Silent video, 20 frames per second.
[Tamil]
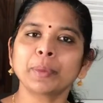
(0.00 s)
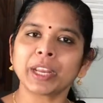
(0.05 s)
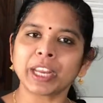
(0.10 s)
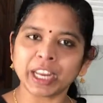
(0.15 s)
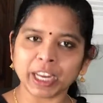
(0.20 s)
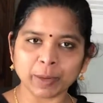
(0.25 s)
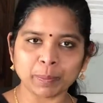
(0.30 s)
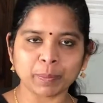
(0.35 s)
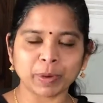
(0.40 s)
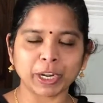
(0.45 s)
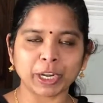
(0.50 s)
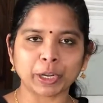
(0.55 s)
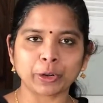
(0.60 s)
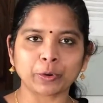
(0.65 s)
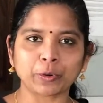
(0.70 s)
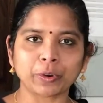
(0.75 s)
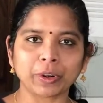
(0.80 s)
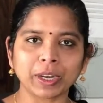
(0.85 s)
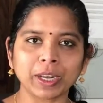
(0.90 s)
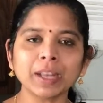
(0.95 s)
ப்ரீ ஹீட்
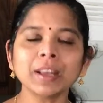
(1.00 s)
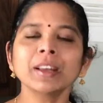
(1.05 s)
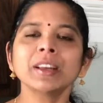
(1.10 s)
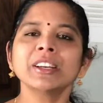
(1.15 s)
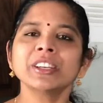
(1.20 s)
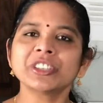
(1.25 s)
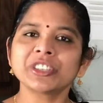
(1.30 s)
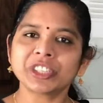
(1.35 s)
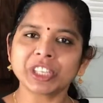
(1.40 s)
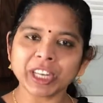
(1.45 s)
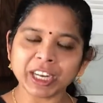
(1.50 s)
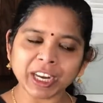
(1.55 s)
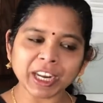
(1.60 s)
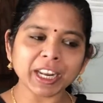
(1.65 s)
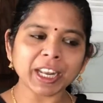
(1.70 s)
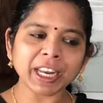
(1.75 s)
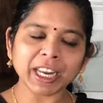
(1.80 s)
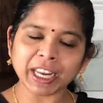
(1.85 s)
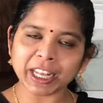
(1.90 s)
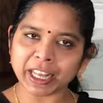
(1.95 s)
பண்ணிக்கோங்க
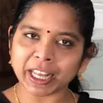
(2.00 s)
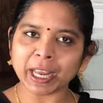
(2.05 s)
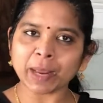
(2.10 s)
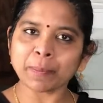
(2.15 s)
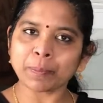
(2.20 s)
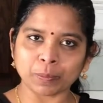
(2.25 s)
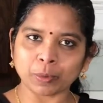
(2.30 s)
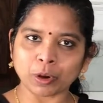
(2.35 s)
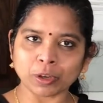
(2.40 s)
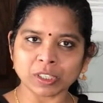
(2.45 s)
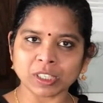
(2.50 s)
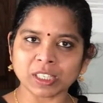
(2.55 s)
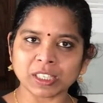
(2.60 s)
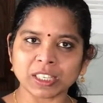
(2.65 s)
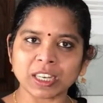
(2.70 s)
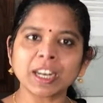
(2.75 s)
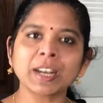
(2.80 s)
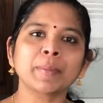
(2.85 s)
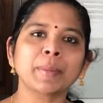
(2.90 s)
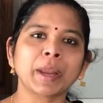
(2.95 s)
சிக்கனை இதே
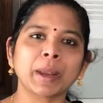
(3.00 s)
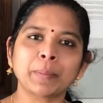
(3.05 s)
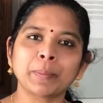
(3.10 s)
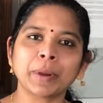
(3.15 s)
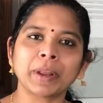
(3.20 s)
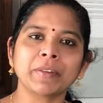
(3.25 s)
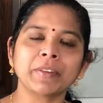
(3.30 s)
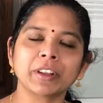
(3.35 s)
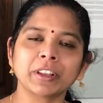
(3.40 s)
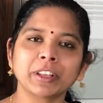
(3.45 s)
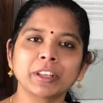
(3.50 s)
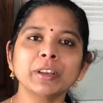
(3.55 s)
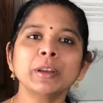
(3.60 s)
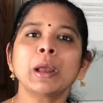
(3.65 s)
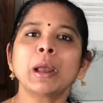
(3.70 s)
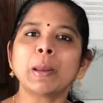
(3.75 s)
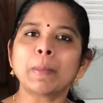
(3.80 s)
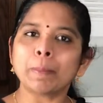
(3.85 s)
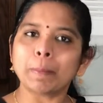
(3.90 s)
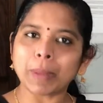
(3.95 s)
ப்ராசஸ்லாம் நம்ம எப்படி வந்து
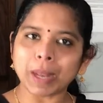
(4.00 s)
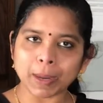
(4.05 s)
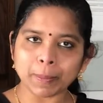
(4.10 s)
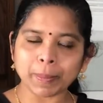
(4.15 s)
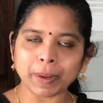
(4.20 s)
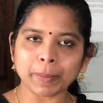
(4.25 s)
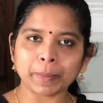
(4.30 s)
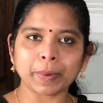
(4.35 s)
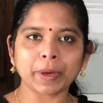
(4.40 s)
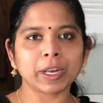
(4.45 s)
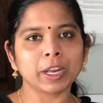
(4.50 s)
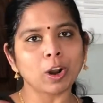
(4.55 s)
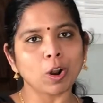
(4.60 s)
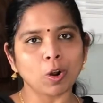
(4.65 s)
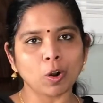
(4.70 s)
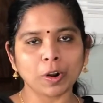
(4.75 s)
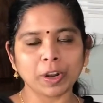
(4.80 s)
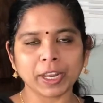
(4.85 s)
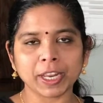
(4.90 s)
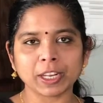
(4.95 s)
பெல் பேப்பர்
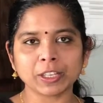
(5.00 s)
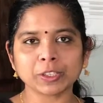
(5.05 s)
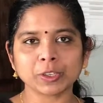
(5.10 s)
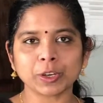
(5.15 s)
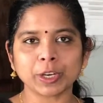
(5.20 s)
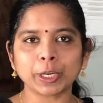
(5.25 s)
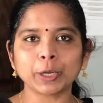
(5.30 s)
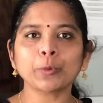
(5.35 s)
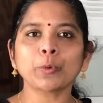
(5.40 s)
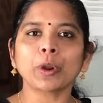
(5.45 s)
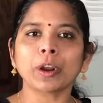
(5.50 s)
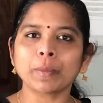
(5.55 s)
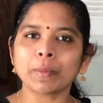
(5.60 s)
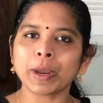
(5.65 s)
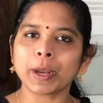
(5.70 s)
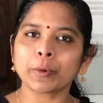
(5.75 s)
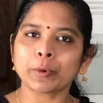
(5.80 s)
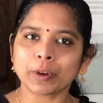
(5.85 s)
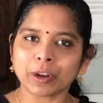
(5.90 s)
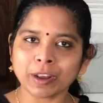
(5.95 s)
ஆனியன் சொல்லிட்டு ஒன்
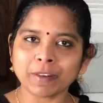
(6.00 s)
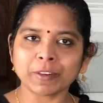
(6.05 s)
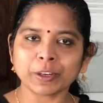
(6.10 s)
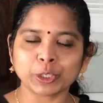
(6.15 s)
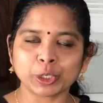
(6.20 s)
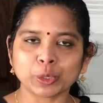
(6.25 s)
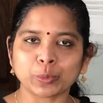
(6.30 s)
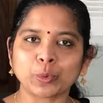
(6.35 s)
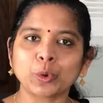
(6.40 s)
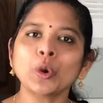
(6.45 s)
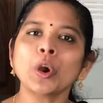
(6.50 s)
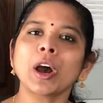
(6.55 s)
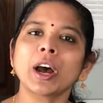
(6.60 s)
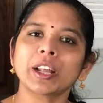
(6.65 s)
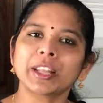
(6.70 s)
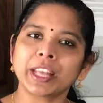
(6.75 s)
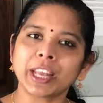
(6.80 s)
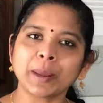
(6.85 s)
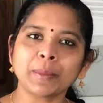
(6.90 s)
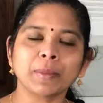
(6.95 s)
பை ஒன்னாக வச்சோமோ
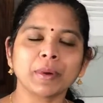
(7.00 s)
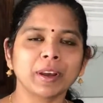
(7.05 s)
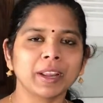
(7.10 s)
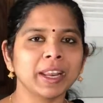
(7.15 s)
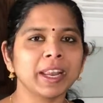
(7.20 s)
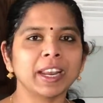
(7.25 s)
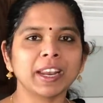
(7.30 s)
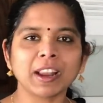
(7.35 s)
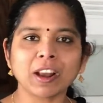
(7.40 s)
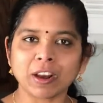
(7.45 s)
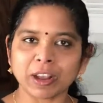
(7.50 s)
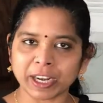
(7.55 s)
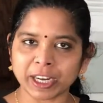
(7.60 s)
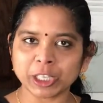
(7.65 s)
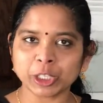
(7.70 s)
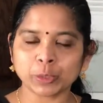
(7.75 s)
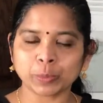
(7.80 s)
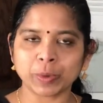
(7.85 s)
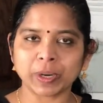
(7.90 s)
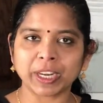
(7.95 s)
அதே மாதிரி எல்லாம்
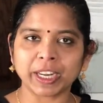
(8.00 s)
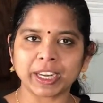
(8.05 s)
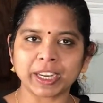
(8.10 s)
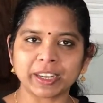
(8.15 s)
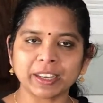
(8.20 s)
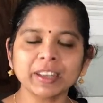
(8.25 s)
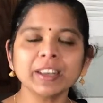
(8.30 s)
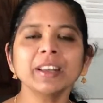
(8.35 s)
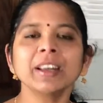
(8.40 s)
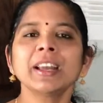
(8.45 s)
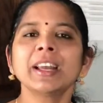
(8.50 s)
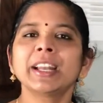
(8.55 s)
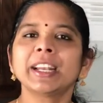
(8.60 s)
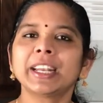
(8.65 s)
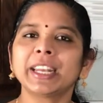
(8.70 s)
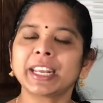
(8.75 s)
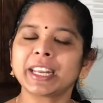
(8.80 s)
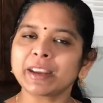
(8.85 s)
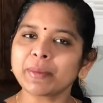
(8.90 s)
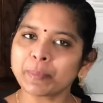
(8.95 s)
அரேஞ்ச் பண்ணிவிட்டு
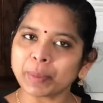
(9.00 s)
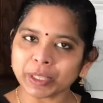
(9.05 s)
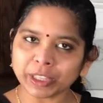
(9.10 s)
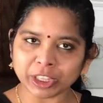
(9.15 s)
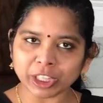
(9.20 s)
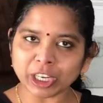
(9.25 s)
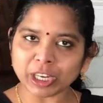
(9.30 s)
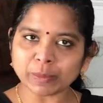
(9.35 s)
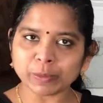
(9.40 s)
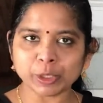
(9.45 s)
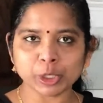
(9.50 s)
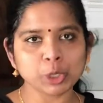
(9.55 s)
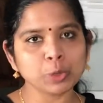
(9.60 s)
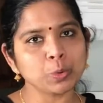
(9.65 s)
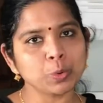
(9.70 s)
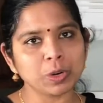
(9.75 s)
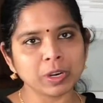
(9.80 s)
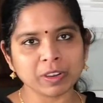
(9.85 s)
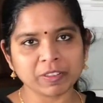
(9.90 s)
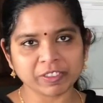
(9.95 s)
நீங்கள் பத்து
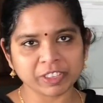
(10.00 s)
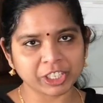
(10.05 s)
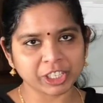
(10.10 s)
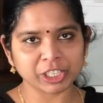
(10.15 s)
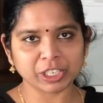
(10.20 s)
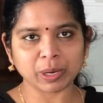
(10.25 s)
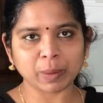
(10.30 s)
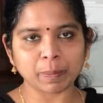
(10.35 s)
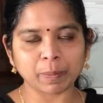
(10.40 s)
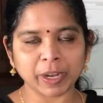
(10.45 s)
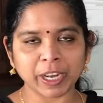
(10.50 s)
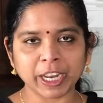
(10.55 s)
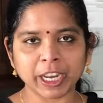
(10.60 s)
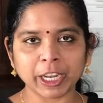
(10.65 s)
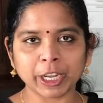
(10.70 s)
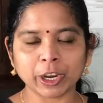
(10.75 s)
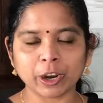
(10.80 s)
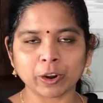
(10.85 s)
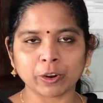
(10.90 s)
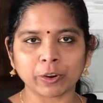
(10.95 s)
நிமிஷம் உள்ளே வச்சுருங்க ப்ரீ
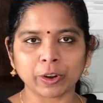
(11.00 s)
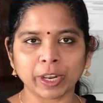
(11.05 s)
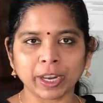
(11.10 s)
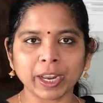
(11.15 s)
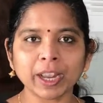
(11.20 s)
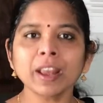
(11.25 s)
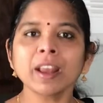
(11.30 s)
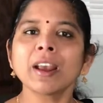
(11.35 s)
ஹீட் ஆனோடனே